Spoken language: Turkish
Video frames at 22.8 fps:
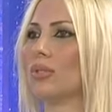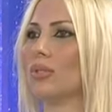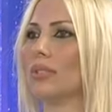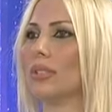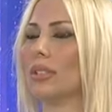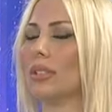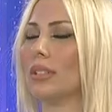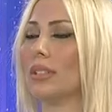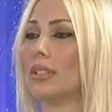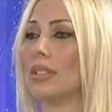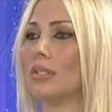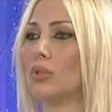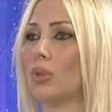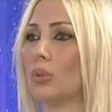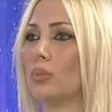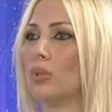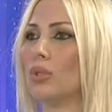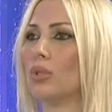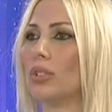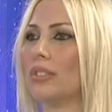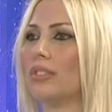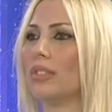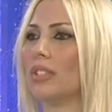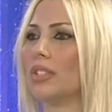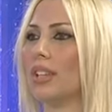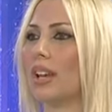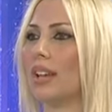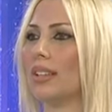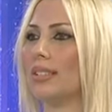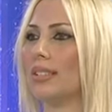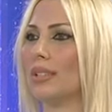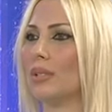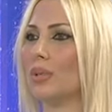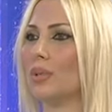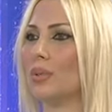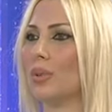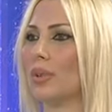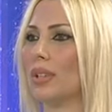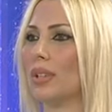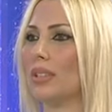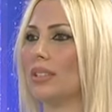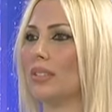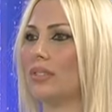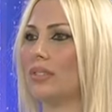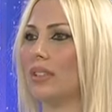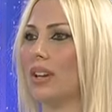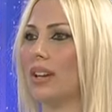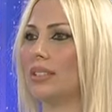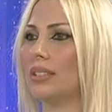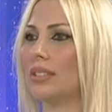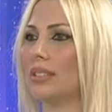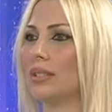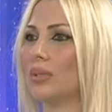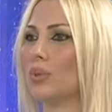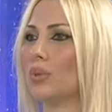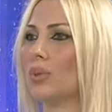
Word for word: e, tomografi cihazları sürekli faaliyette.